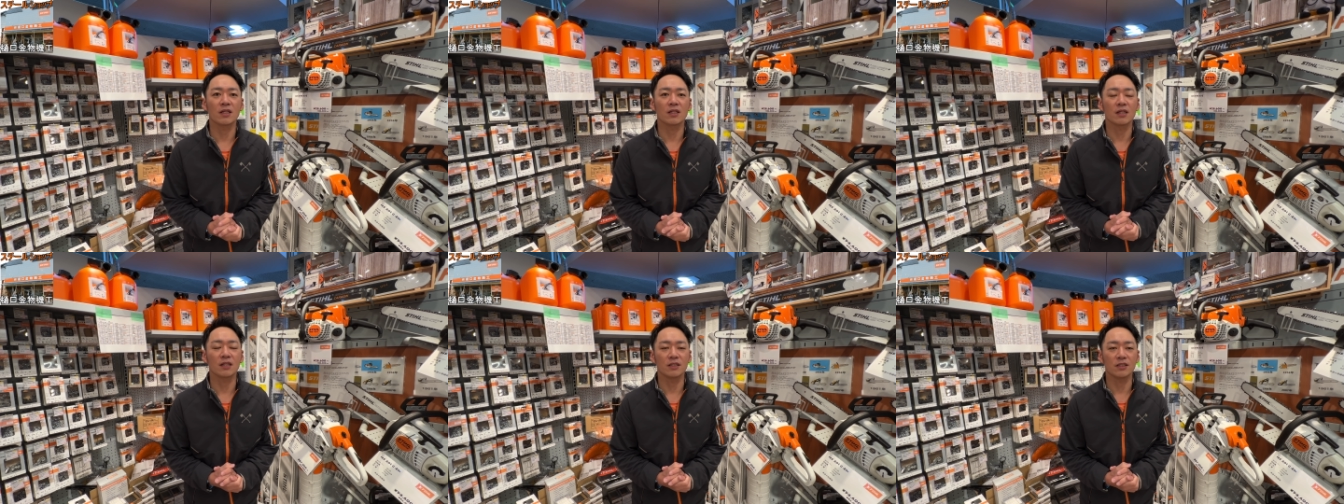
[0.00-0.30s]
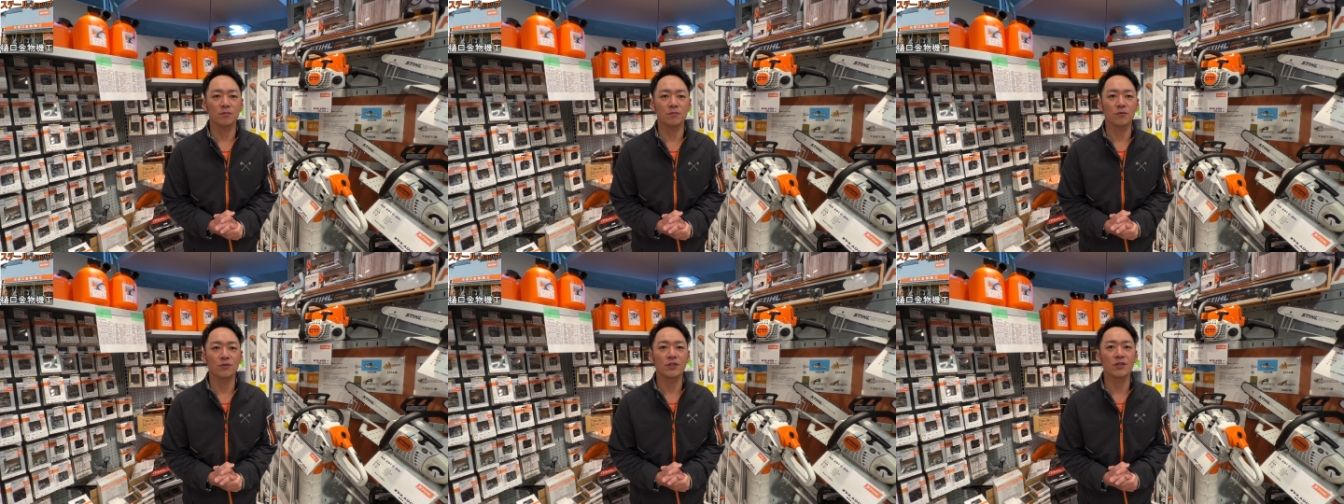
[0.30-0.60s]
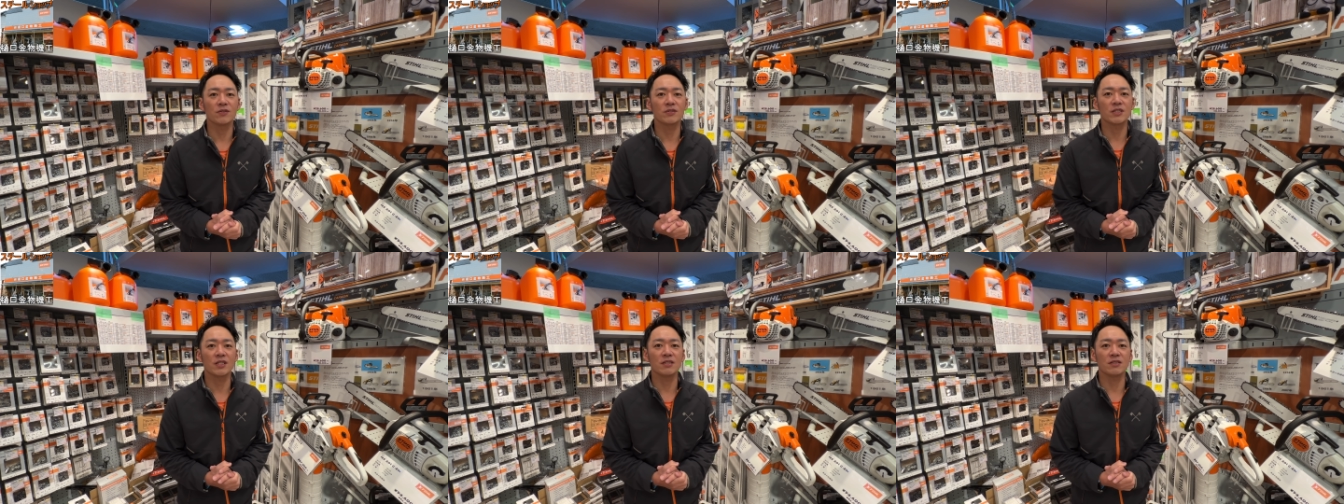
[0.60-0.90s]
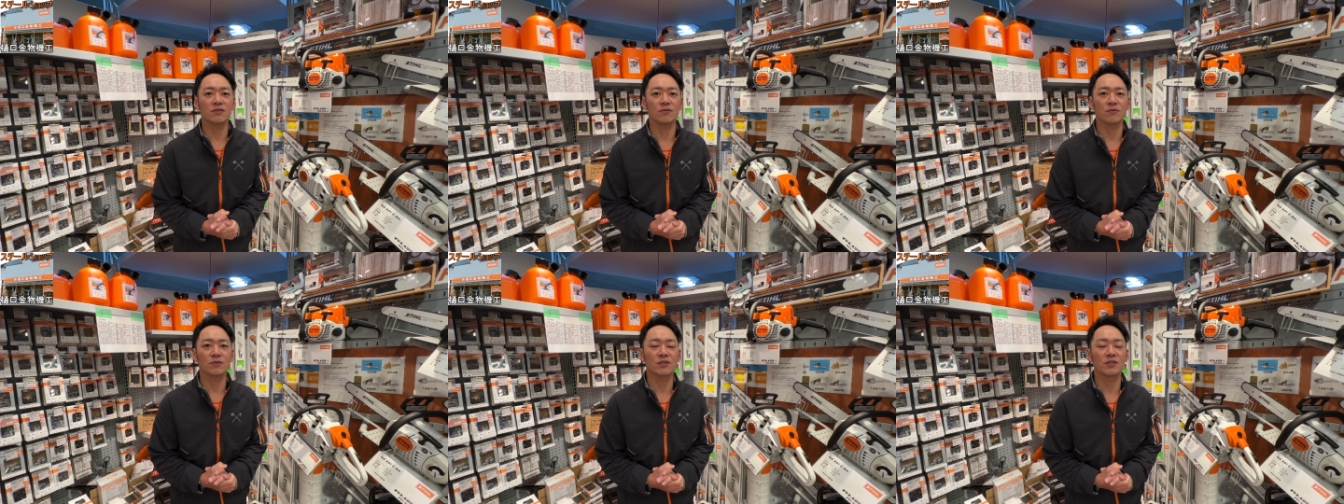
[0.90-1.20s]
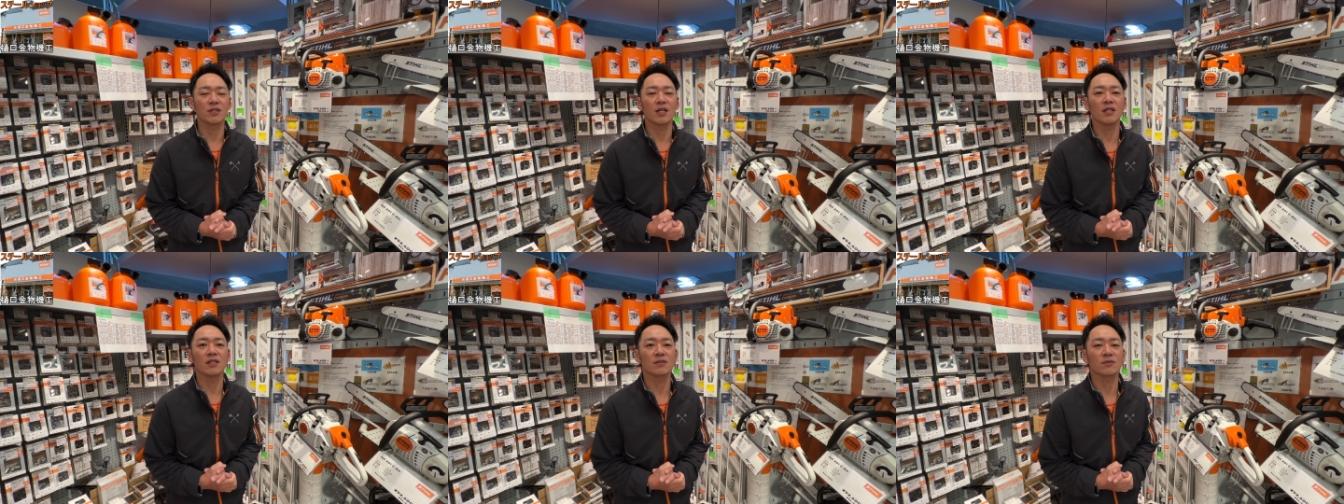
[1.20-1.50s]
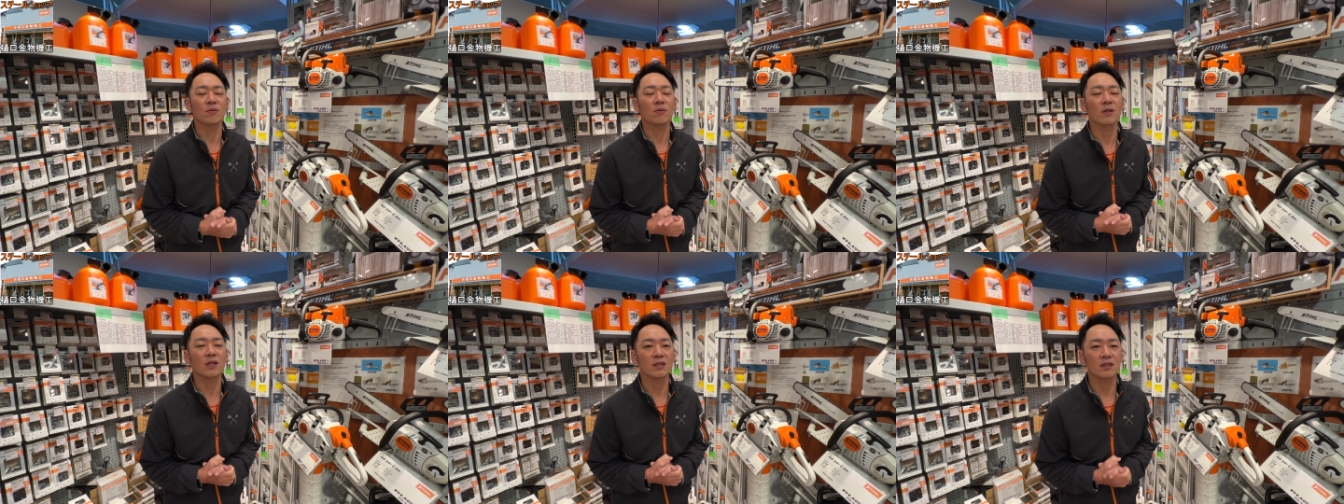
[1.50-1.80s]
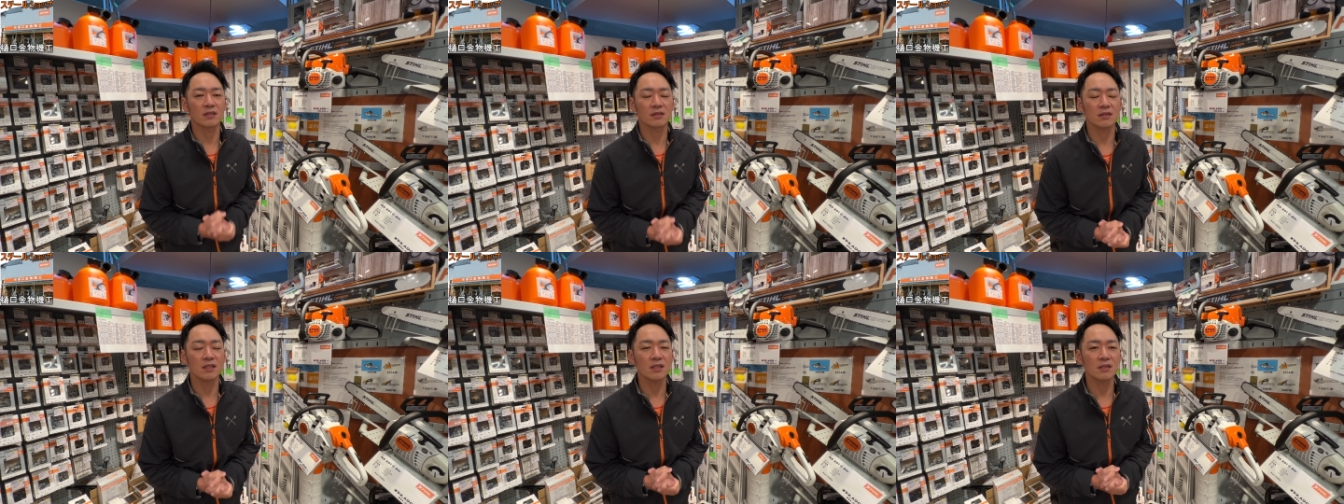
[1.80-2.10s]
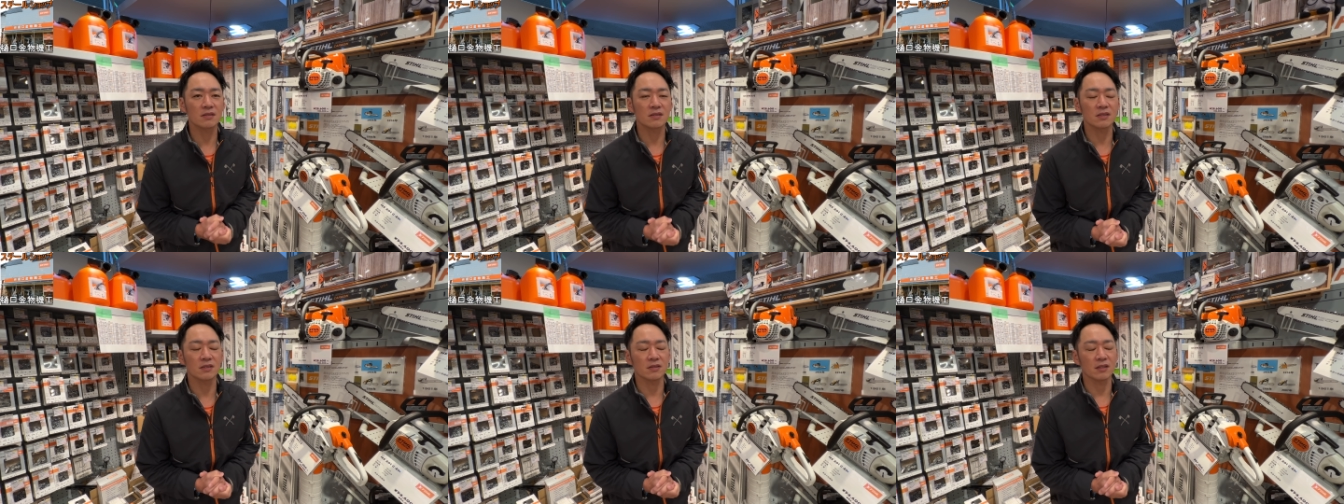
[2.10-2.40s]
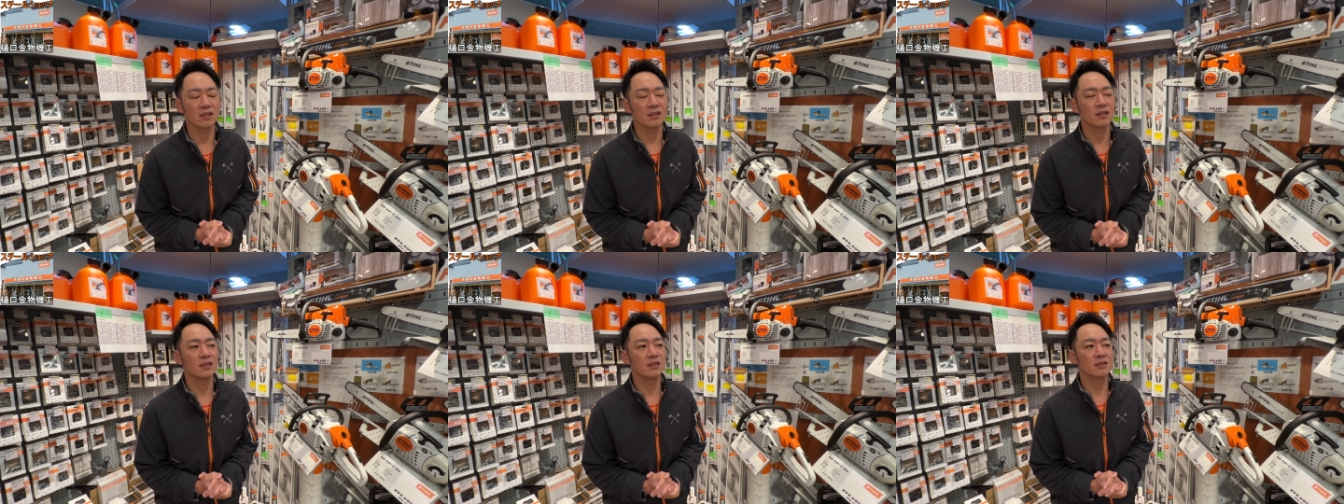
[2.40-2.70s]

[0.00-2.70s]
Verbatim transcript: い限りモデルチェンジをしないそうなんですね、スチールは。